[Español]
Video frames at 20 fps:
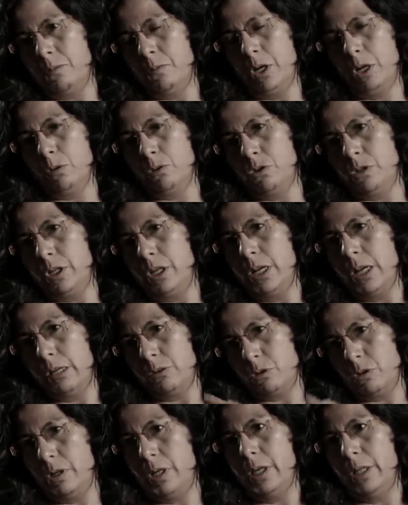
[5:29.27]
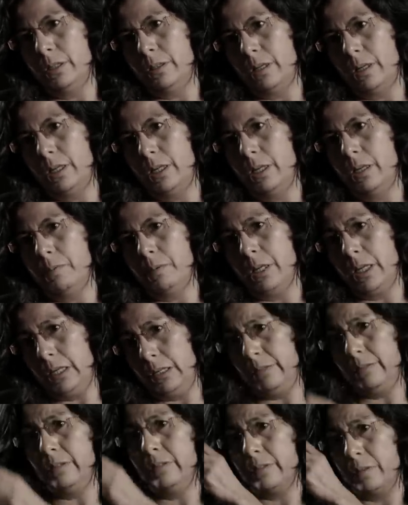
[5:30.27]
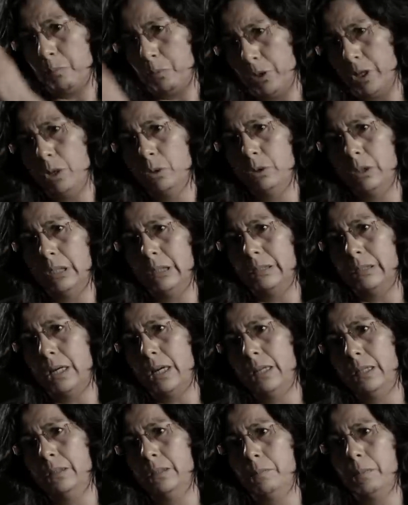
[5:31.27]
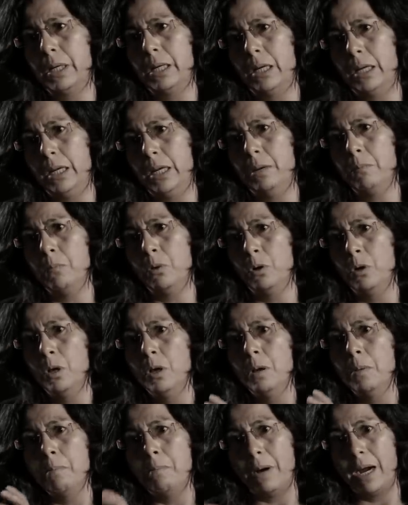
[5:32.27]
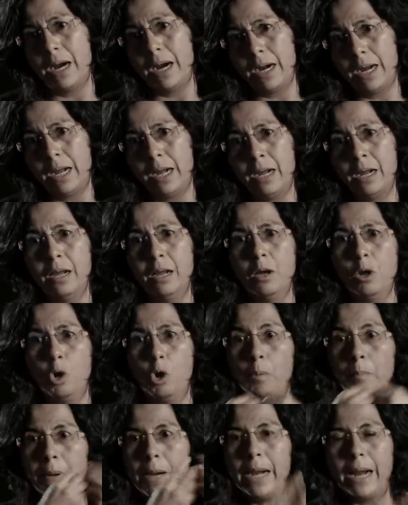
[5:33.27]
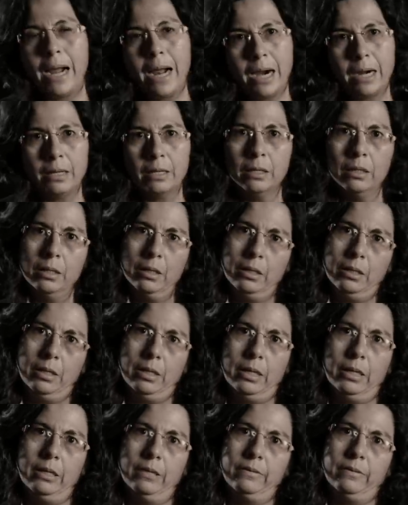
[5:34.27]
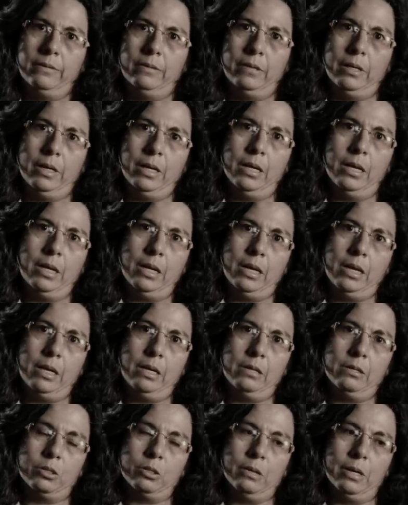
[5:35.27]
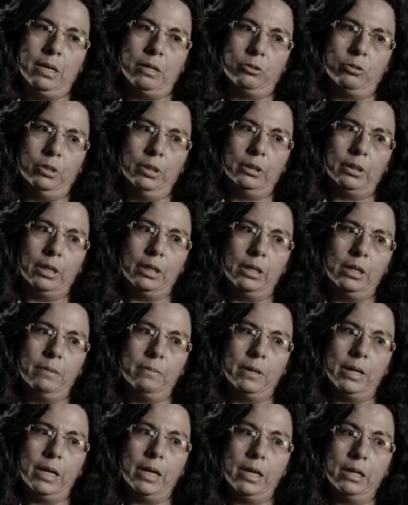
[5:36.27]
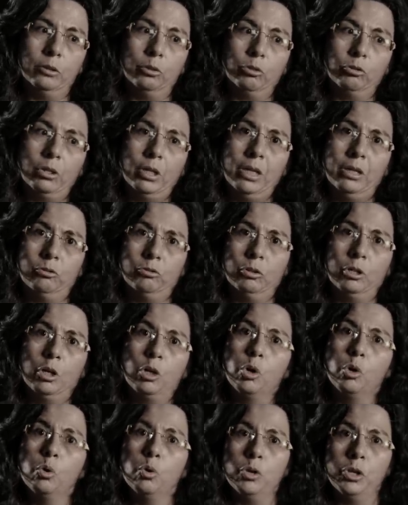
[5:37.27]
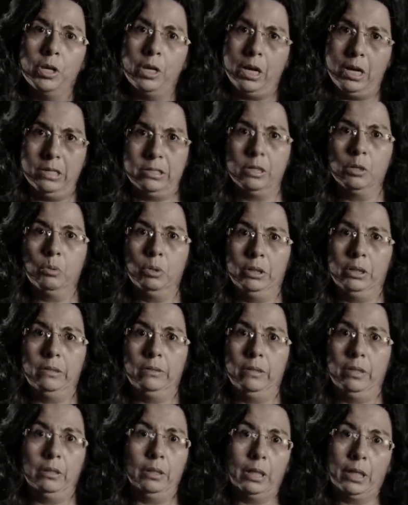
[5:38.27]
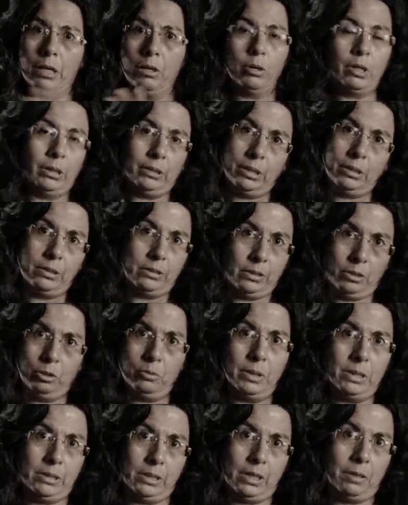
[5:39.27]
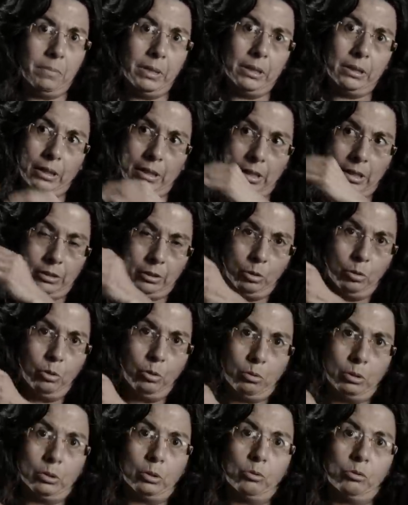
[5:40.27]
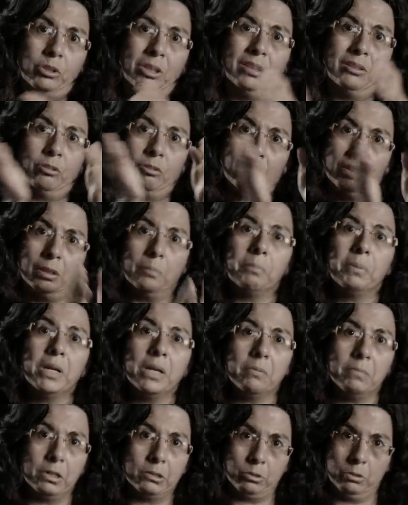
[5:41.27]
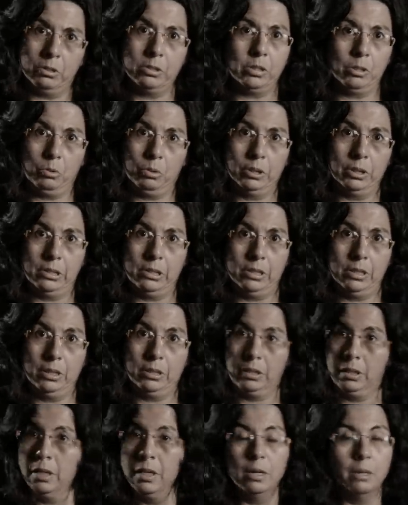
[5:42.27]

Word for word: Bueno, si la zona es intangible y si se puede utilizar este mecanismo para operar este, sobre la zona intangible, entonces eso incluye al 57. ¿Qué es lo que están diciendo básicamente? Que el artículo 407 prima sobre el 57.